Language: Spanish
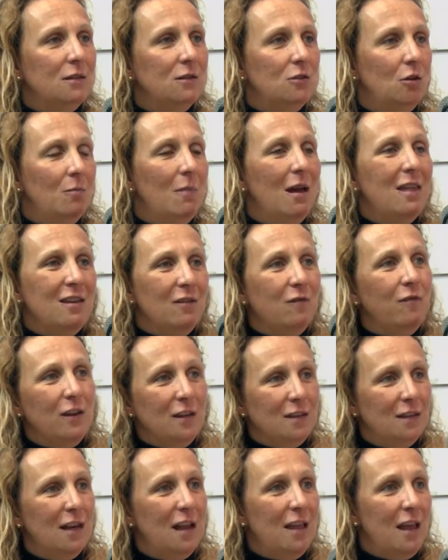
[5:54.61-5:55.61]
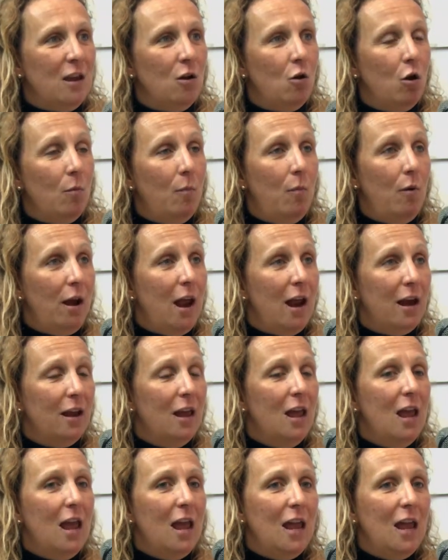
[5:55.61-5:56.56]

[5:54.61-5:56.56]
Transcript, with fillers: son más difíciles de incorporar.